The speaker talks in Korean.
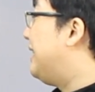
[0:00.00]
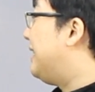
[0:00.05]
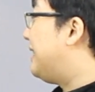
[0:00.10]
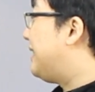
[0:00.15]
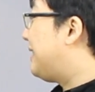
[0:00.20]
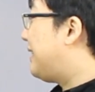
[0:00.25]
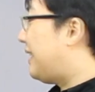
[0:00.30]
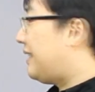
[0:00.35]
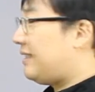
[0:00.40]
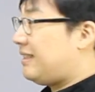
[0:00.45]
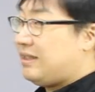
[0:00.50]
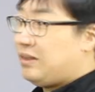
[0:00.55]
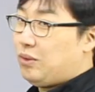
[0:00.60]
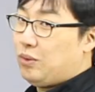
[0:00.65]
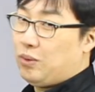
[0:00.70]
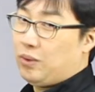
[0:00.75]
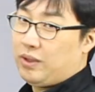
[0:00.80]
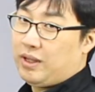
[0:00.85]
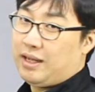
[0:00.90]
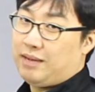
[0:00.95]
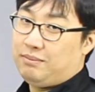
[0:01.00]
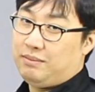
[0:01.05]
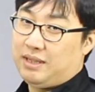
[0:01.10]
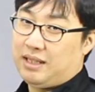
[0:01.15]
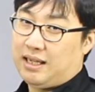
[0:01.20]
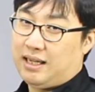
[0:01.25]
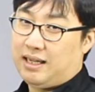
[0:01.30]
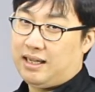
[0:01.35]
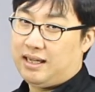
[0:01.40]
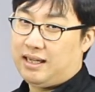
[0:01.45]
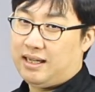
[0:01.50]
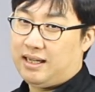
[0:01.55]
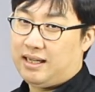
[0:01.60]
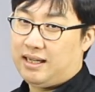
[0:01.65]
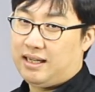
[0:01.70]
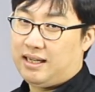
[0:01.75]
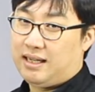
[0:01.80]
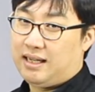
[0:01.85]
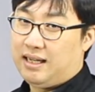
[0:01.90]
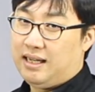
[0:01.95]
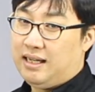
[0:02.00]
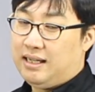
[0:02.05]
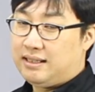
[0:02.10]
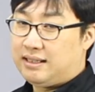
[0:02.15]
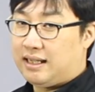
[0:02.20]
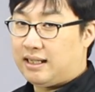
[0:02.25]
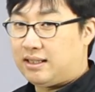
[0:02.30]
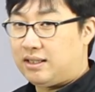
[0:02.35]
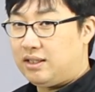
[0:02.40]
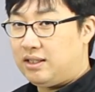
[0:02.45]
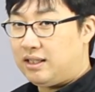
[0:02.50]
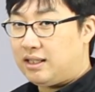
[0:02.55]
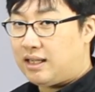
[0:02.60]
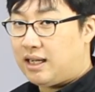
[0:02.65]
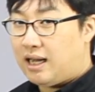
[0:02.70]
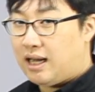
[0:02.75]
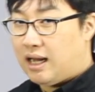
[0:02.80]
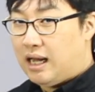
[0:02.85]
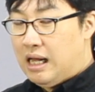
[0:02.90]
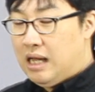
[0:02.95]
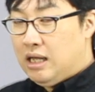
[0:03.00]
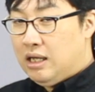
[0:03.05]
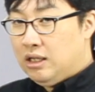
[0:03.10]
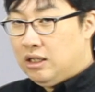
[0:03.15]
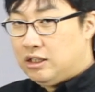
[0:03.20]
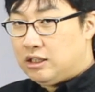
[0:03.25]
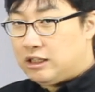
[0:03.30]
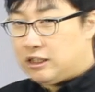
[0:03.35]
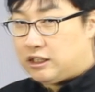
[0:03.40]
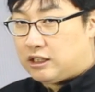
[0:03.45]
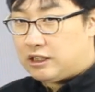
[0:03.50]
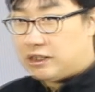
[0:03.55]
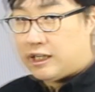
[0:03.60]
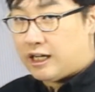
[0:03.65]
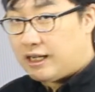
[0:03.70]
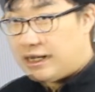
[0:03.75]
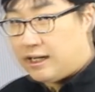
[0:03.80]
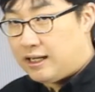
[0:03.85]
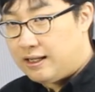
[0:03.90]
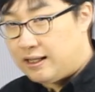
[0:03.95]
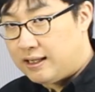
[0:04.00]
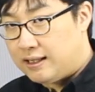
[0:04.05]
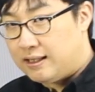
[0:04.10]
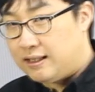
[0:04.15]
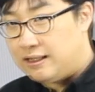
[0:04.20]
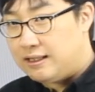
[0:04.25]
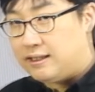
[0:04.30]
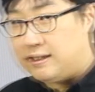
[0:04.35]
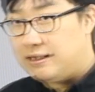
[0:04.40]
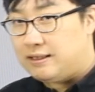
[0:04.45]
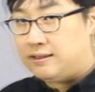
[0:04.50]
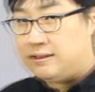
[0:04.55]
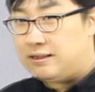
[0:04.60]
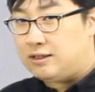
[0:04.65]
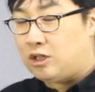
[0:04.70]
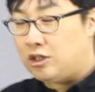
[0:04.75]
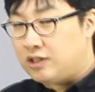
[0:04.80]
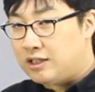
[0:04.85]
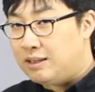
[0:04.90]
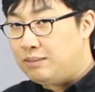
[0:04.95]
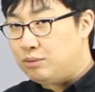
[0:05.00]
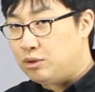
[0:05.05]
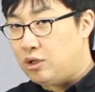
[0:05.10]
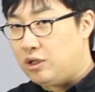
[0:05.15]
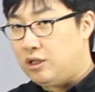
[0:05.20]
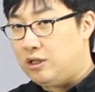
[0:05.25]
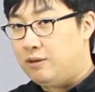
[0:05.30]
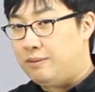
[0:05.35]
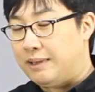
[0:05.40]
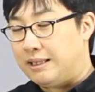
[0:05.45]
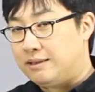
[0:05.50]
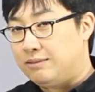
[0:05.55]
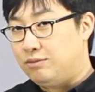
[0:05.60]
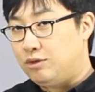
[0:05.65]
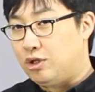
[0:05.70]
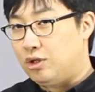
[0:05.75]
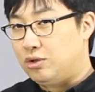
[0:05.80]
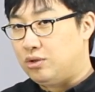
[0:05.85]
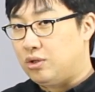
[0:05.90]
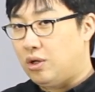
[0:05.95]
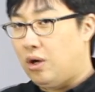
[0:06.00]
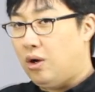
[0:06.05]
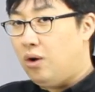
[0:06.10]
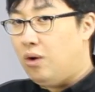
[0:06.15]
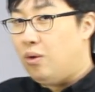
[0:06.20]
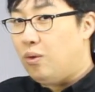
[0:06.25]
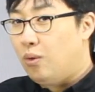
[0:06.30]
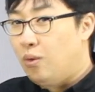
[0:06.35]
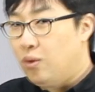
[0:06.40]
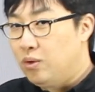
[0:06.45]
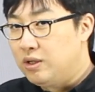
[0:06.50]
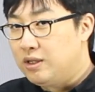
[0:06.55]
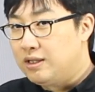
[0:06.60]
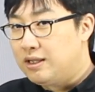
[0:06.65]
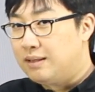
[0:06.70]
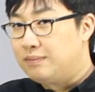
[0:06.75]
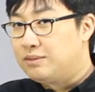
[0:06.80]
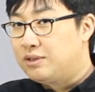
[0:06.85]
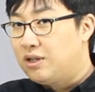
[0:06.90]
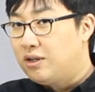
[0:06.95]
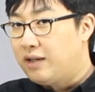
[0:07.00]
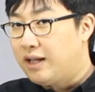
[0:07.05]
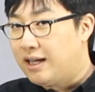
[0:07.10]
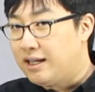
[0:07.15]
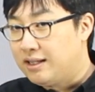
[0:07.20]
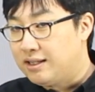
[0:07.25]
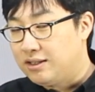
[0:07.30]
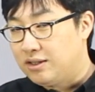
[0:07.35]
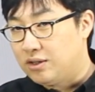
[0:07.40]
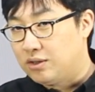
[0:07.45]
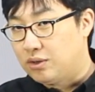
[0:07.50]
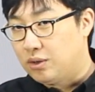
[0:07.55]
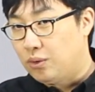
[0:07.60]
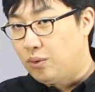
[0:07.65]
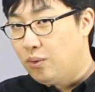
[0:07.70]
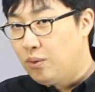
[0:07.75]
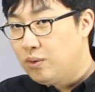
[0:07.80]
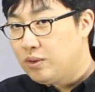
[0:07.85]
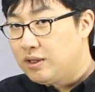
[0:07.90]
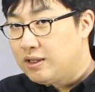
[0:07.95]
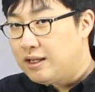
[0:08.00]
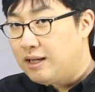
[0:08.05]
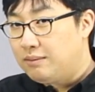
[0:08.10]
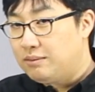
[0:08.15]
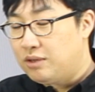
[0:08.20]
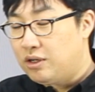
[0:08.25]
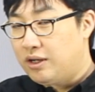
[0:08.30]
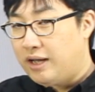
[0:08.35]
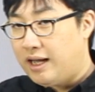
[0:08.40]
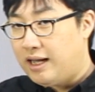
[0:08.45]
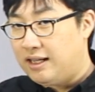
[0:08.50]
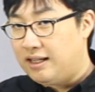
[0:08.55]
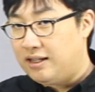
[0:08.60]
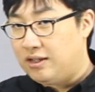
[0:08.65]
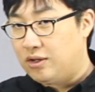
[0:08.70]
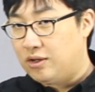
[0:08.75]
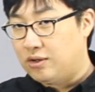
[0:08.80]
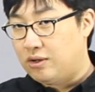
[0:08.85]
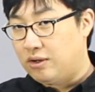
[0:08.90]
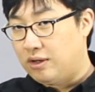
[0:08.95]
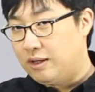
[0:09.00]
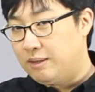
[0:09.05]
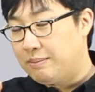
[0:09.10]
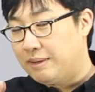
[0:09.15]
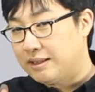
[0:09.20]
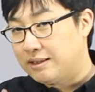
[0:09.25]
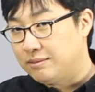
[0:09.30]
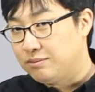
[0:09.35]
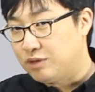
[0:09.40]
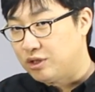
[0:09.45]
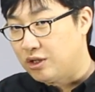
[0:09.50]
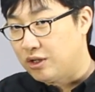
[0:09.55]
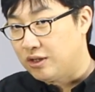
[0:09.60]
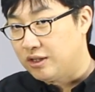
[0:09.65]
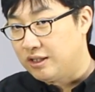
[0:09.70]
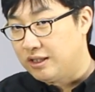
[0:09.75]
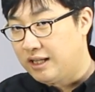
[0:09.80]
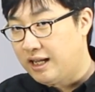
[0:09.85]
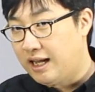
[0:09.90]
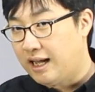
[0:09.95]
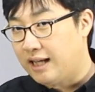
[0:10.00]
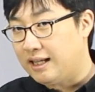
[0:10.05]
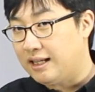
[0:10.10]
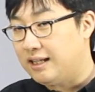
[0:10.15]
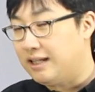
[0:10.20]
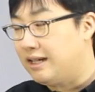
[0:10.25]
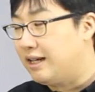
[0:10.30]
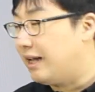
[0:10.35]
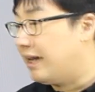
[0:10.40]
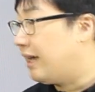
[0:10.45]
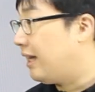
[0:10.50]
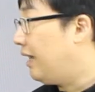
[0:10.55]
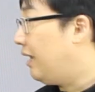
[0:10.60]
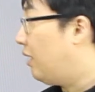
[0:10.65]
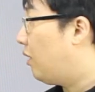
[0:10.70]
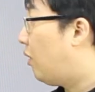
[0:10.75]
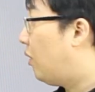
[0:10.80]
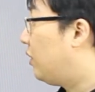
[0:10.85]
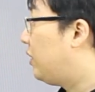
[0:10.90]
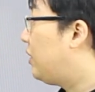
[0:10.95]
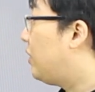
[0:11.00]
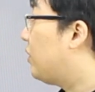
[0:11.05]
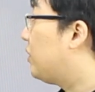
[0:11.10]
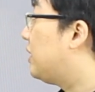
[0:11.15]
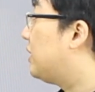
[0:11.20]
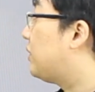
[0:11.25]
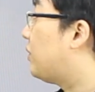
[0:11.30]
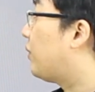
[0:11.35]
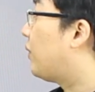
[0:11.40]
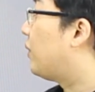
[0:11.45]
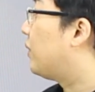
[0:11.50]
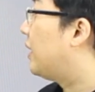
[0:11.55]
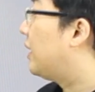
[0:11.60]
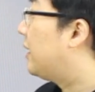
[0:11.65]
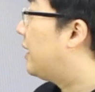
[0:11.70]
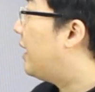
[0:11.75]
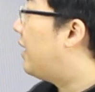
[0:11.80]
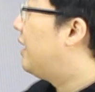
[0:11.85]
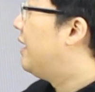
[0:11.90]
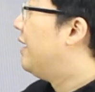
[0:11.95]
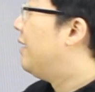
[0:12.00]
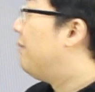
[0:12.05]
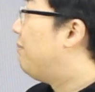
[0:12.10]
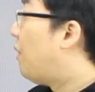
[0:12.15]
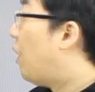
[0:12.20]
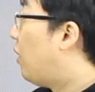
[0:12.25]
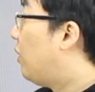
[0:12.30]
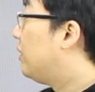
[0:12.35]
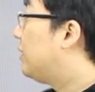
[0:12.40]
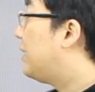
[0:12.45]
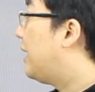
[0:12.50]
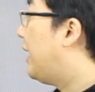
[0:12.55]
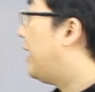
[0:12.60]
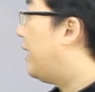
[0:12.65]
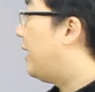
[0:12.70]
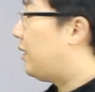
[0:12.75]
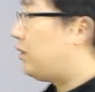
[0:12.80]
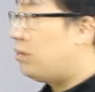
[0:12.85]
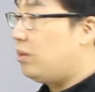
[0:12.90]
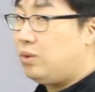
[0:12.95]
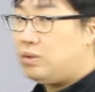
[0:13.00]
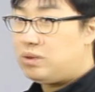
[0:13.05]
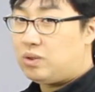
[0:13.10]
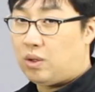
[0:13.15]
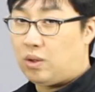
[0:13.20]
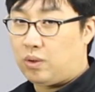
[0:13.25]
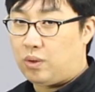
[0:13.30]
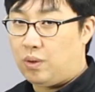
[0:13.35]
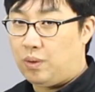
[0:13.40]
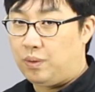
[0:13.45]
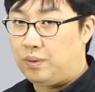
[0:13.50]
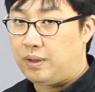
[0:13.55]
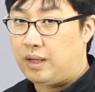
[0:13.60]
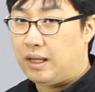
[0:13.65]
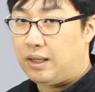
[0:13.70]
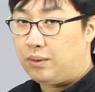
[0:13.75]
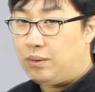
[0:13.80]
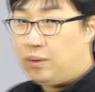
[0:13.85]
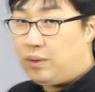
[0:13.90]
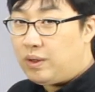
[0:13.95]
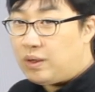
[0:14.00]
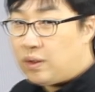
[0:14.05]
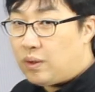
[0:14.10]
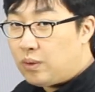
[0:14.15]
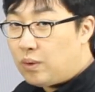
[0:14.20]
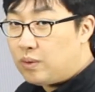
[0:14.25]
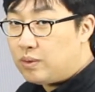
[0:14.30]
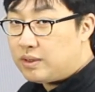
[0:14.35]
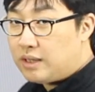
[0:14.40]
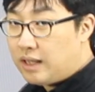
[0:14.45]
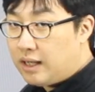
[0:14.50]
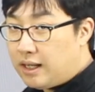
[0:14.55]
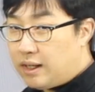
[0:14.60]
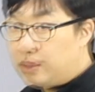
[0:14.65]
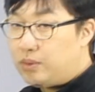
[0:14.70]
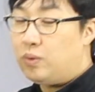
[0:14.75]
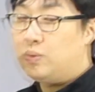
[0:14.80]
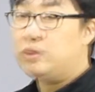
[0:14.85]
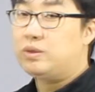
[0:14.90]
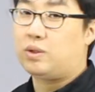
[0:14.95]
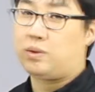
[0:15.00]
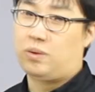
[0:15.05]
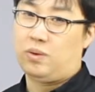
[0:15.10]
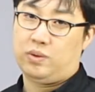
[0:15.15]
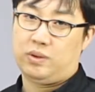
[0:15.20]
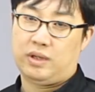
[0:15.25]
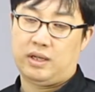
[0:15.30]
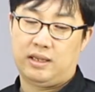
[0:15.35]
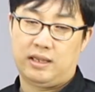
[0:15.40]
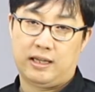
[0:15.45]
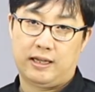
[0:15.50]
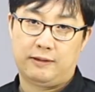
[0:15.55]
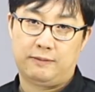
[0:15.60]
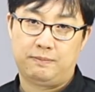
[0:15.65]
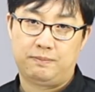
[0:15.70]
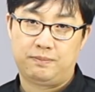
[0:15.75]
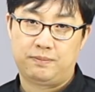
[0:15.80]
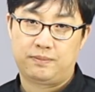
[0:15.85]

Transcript: 리스타스 이렇게 합니다. 자, 그러니까 제가 어, 첫 시간부터 이거 말씀드렸죠. 오는 남성, A는 여성, 오는 남성, A는 여성 이 말씀드렸는데 이게 어디 어디에 적용된다? 명사에도 적용되고 형용사에도 적용된다.